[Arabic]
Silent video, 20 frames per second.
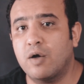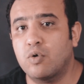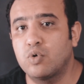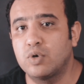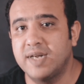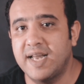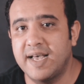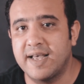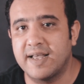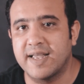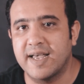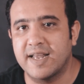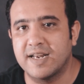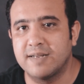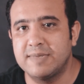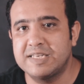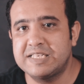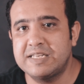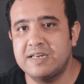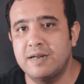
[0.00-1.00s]
كلها يعني
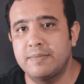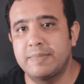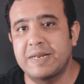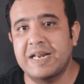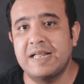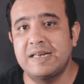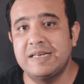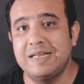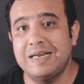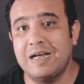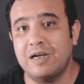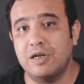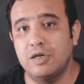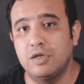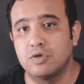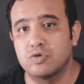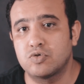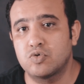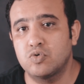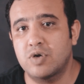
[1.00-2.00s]
مثلا بتخلي لك
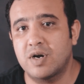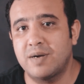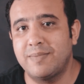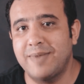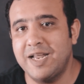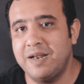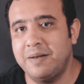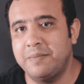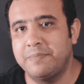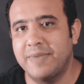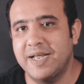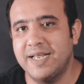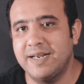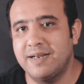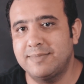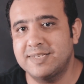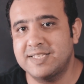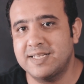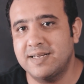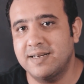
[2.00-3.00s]
الصورة
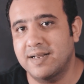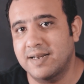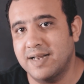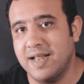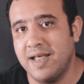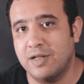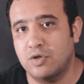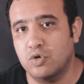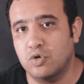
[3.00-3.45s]
مايلة مثلا انها